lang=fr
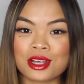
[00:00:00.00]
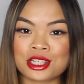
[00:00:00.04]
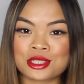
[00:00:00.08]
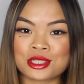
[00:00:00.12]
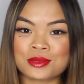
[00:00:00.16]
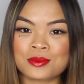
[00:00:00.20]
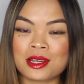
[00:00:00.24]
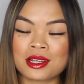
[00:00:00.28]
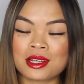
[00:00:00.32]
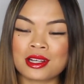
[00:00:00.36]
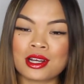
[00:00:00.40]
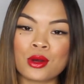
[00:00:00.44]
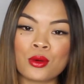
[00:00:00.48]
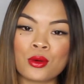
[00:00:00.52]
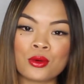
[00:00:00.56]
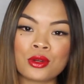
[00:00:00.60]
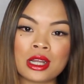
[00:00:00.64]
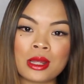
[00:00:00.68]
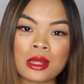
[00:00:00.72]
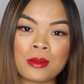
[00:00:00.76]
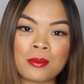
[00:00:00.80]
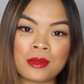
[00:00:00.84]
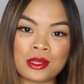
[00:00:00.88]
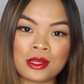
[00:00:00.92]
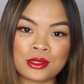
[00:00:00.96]
cashback en haut
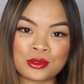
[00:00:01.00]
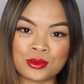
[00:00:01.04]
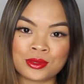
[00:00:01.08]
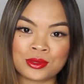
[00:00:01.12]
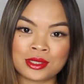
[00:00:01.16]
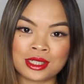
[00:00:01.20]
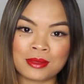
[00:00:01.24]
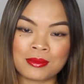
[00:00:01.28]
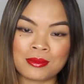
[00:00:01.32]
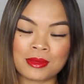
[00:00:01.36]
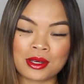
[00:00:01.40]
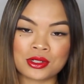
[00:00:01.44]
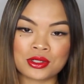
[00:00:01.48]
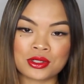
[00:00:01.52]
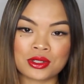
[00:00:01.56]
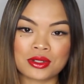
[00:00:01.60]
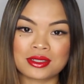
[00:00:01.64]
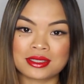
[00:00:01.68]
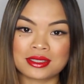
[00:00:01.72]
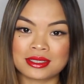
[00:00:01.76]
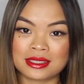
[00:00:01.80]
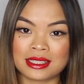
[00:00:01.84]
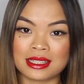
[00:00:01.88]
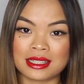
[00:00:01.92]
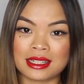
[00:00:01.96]
de la page du site
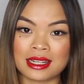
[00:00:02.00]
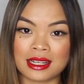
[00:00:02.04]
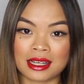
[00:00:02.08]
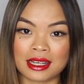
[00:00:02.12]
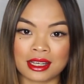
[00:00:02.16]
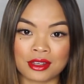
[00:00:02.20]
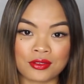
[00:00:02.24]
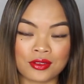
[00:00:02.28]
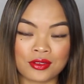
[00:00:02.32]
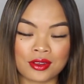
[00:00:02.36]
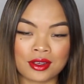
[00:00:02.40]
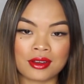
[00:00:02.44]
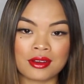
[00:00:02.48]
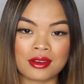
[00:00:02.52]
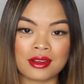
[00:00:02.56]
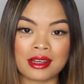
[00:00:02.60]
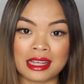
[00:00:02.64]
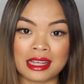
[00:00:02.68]
marchand s'il est référent